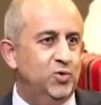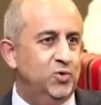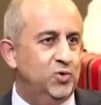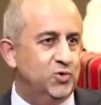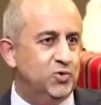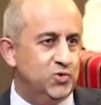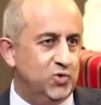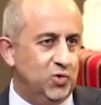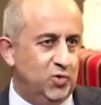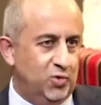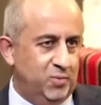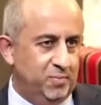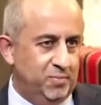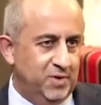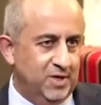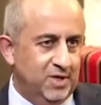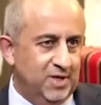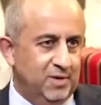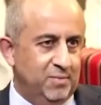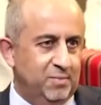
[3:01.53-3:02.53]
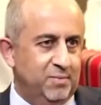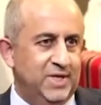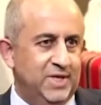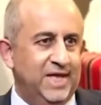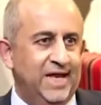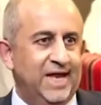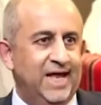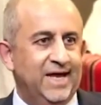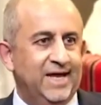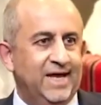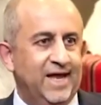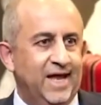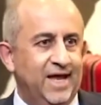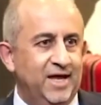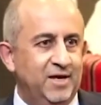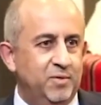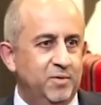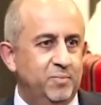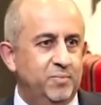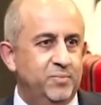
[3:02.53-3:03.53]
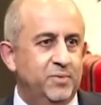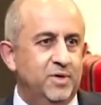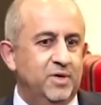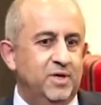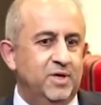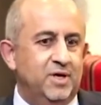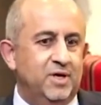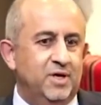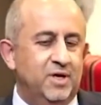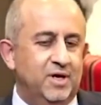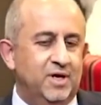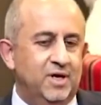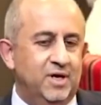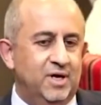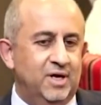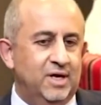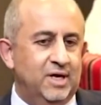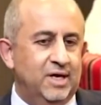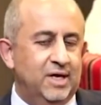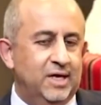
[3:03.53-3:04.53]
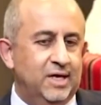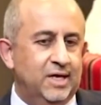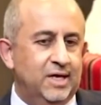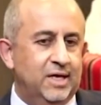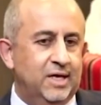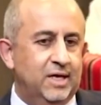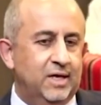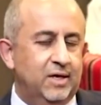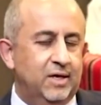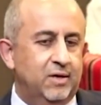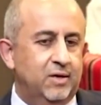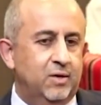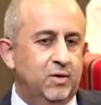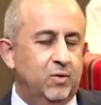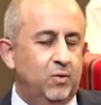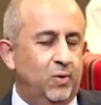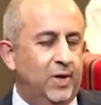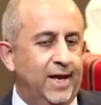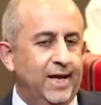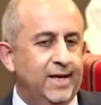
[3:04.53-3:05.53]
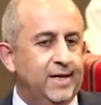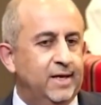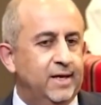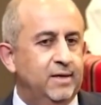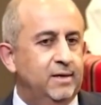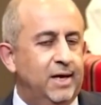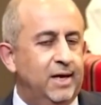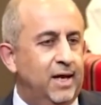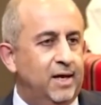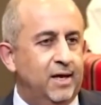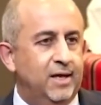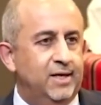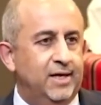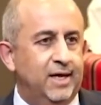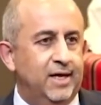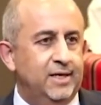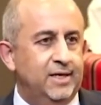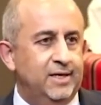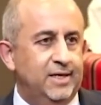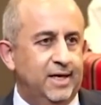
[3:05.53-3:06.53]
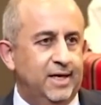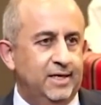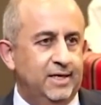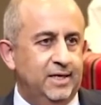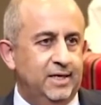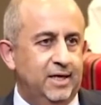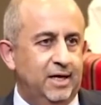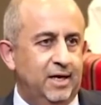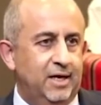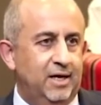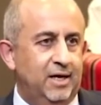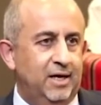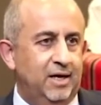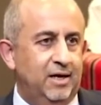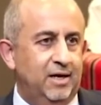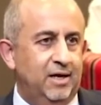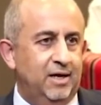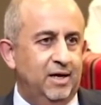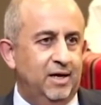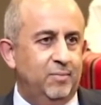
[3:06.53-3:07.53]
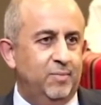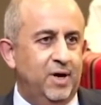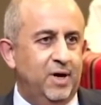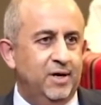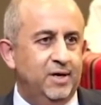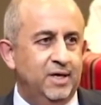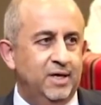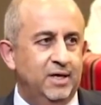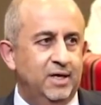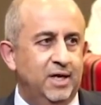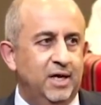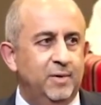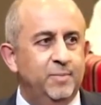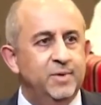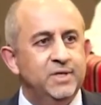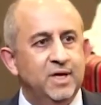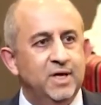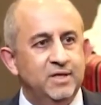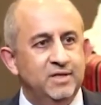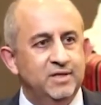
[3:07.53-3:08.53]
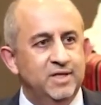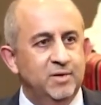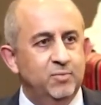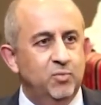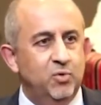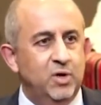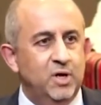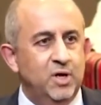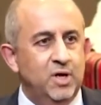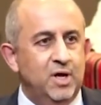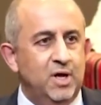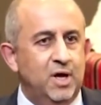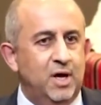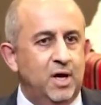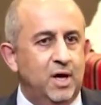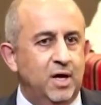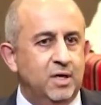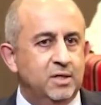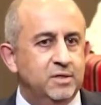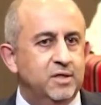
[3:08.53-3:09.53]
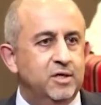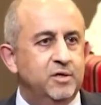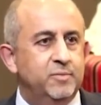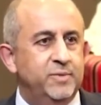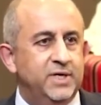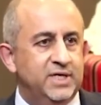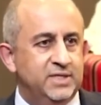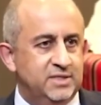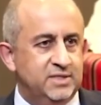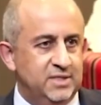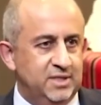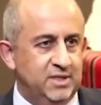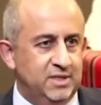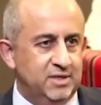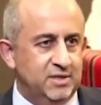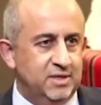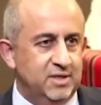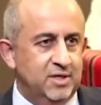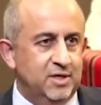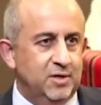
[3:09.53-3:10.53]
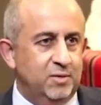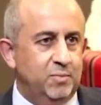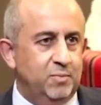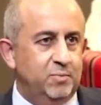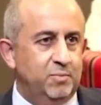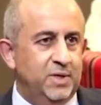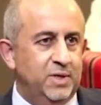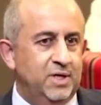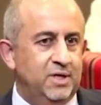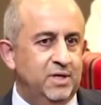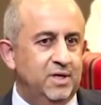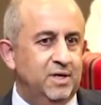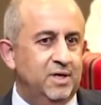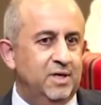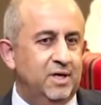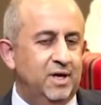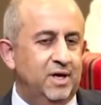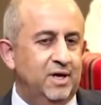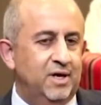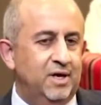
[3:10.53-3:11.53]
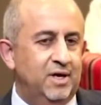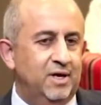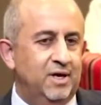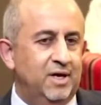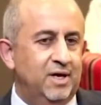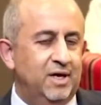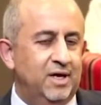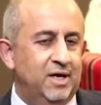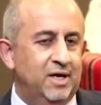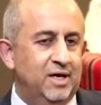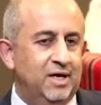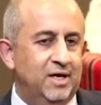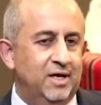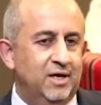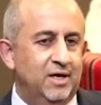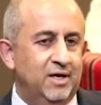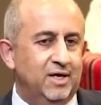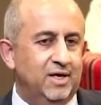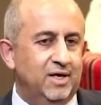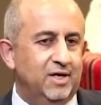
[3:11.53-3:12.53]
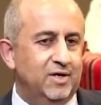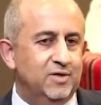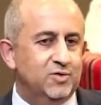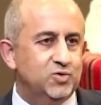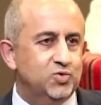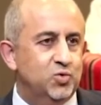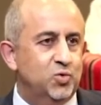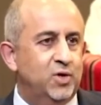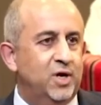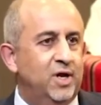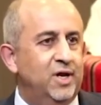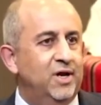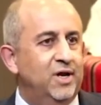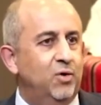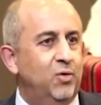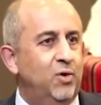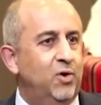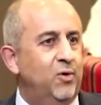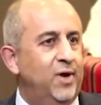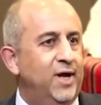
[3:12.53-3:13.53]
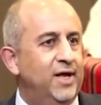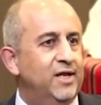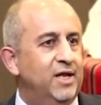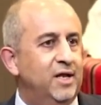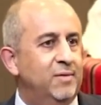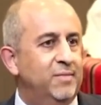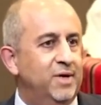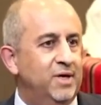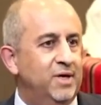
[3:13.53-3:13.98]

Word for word: نصهم من الأجانب آه، ولكن لا يعني البحرين اللي بتقدمه أكتر بكتير من الصورة اللي هو الواحد لما